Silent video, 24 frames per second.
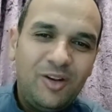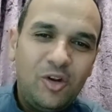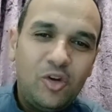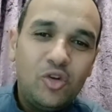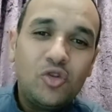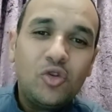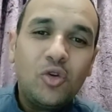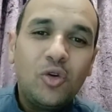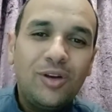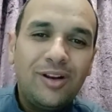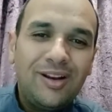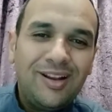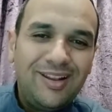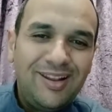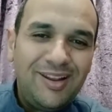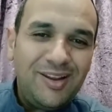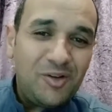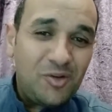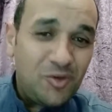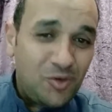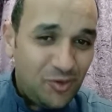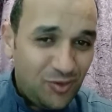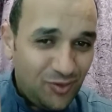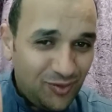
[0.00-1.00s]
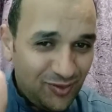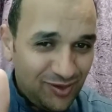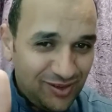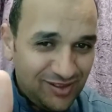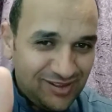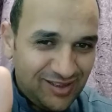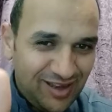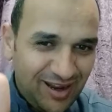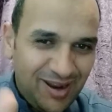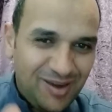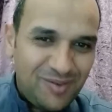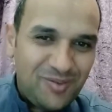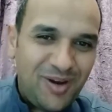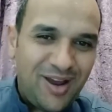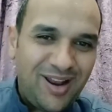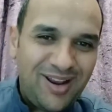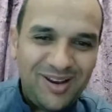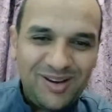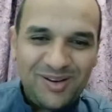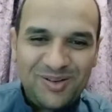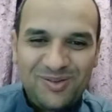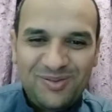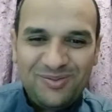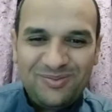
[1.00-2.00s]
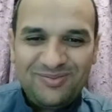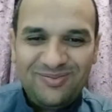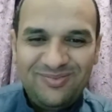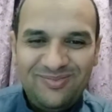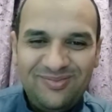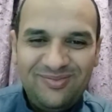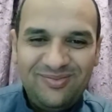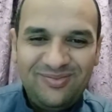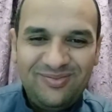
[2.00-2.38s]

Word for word: شكرا ليكم السلام عليكم